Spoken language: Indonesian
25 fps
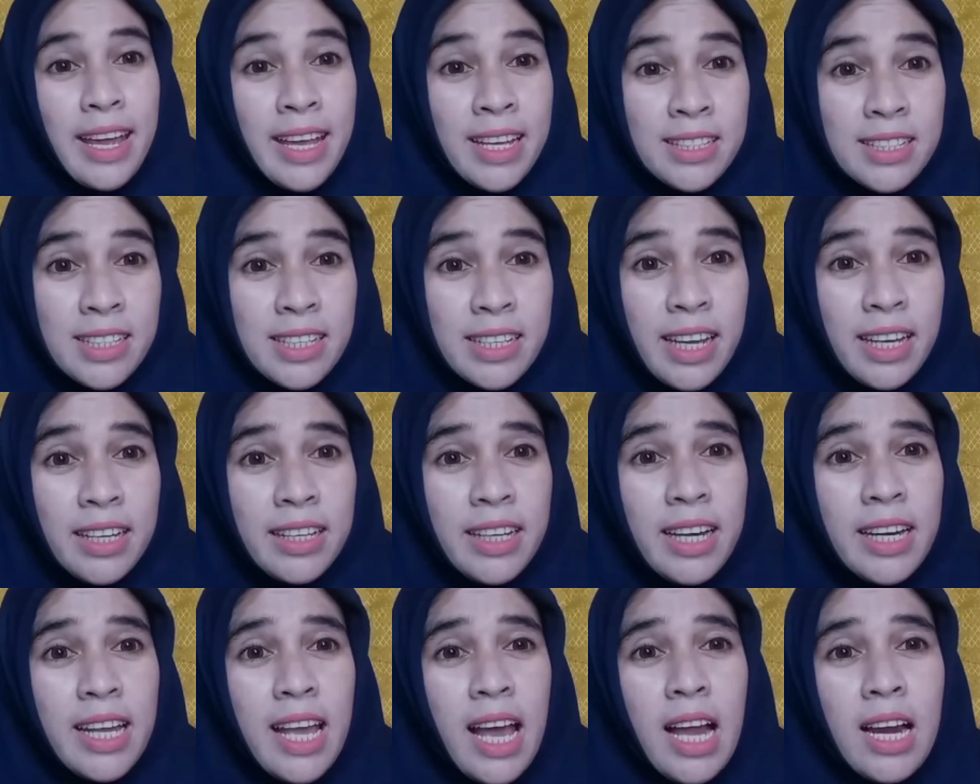Insiden
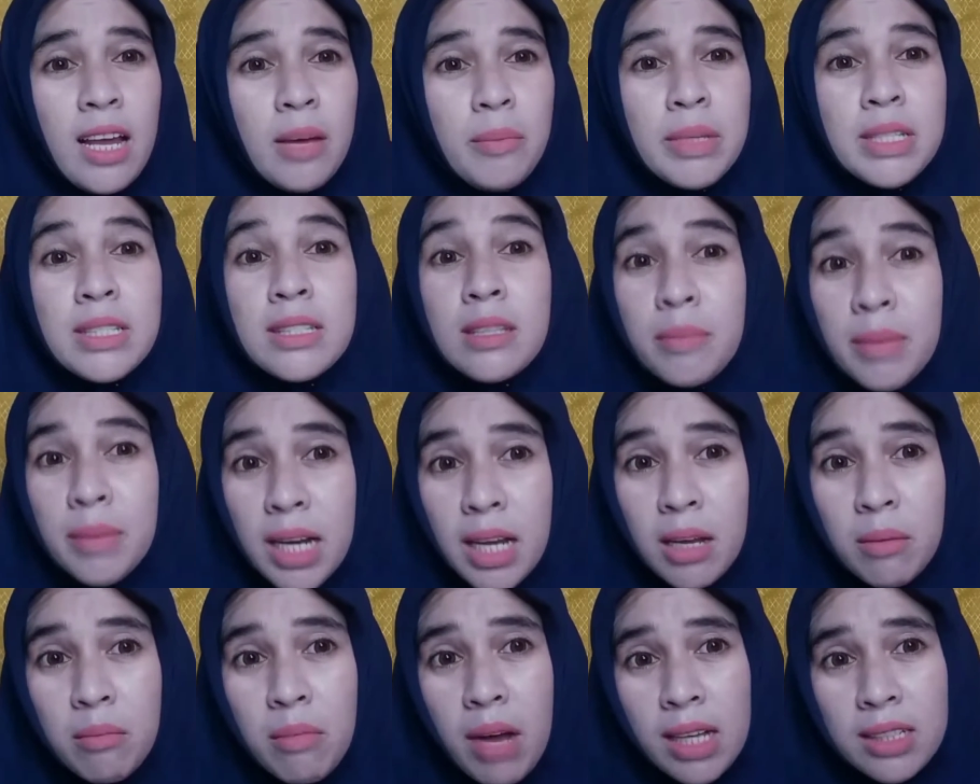yang dialami
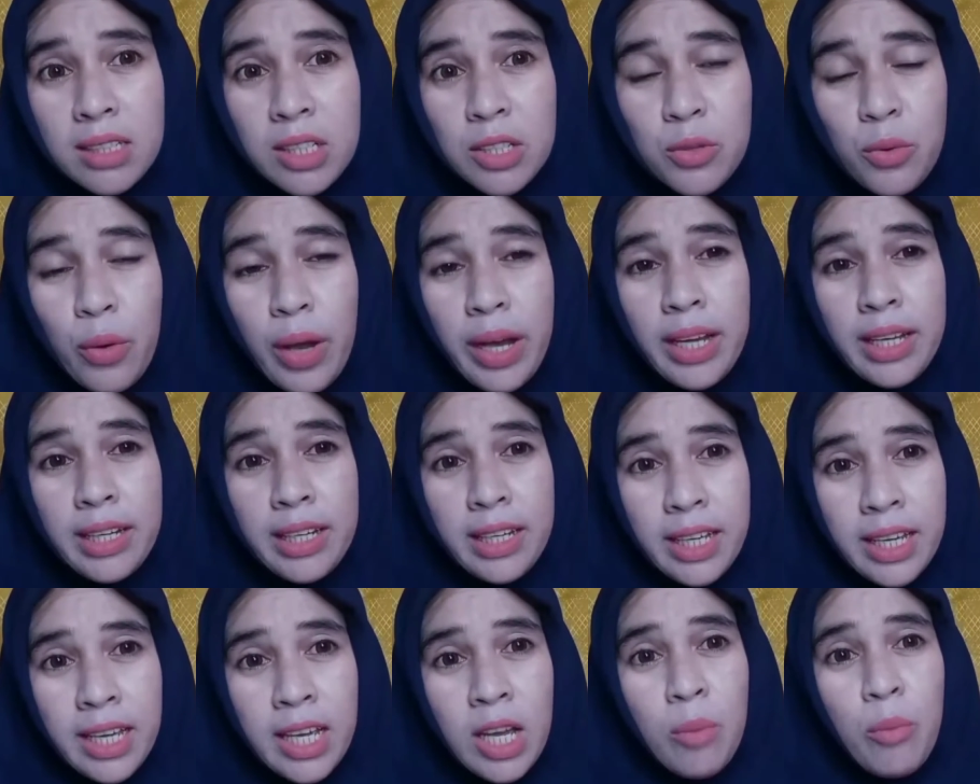9 mahasiswa
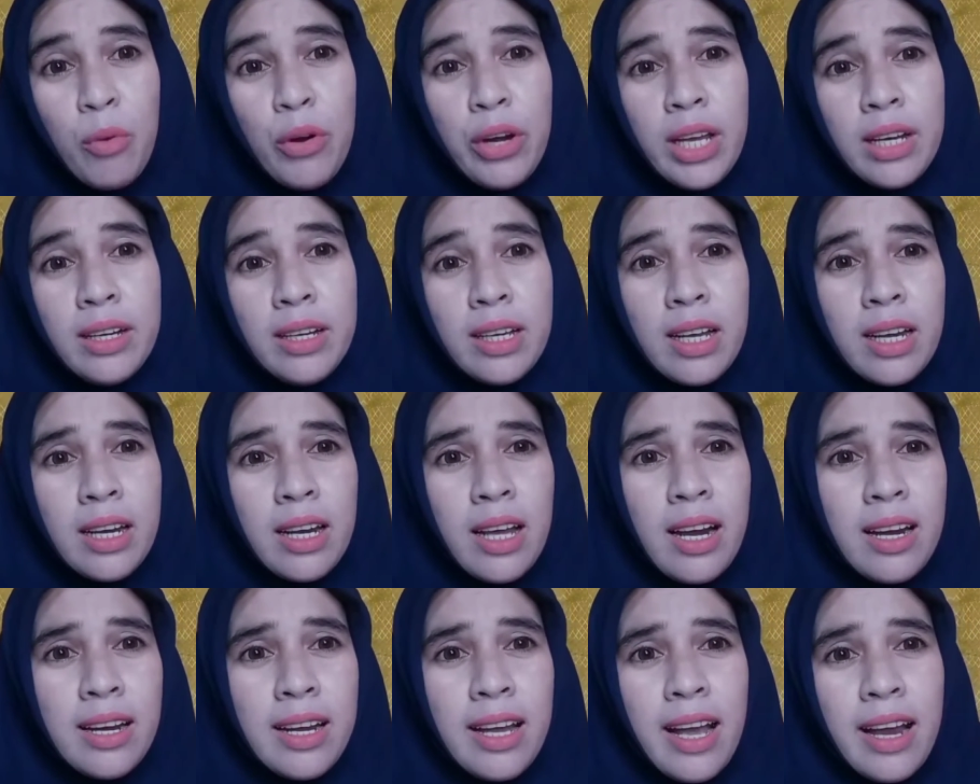ini kemudian
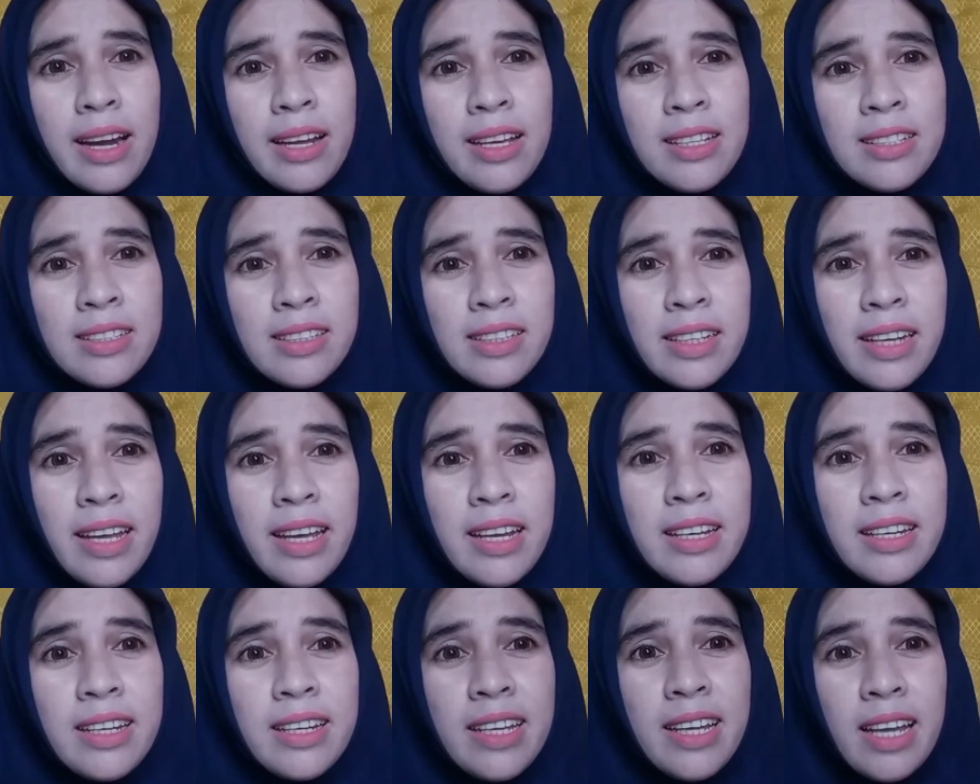dikenal dengan
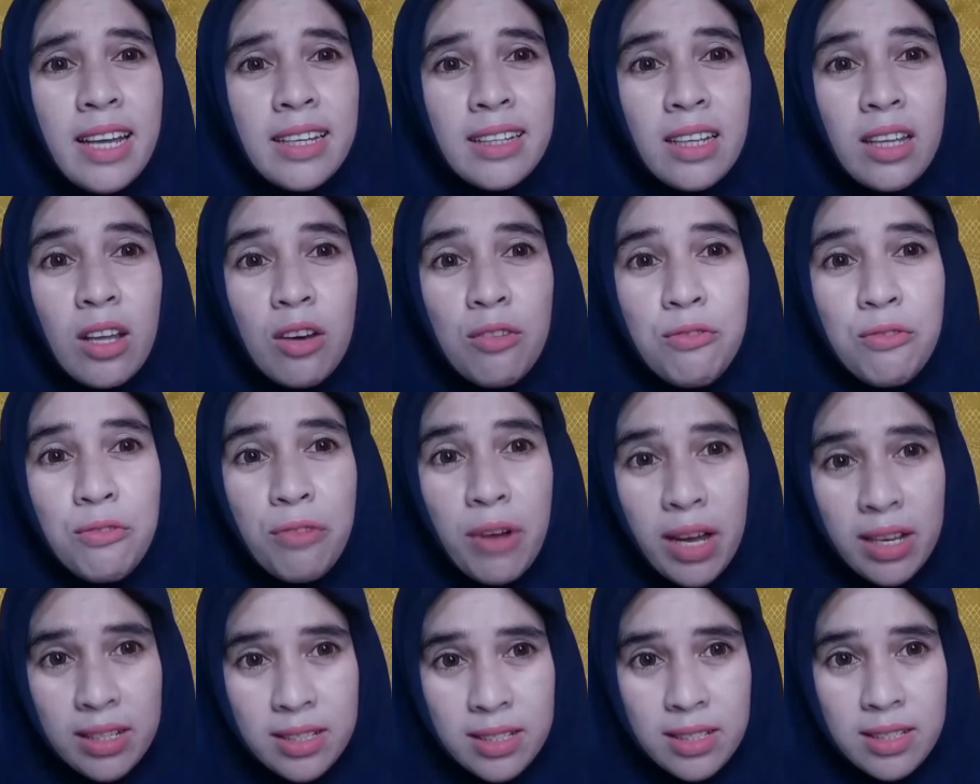insiden Dyatlov
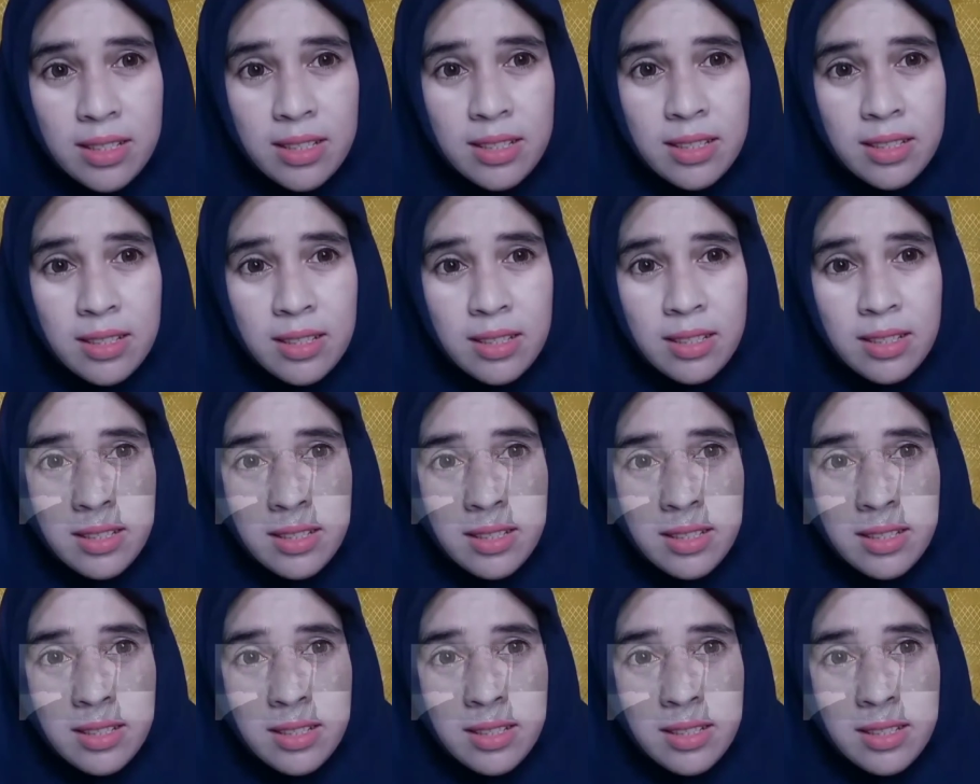Pass.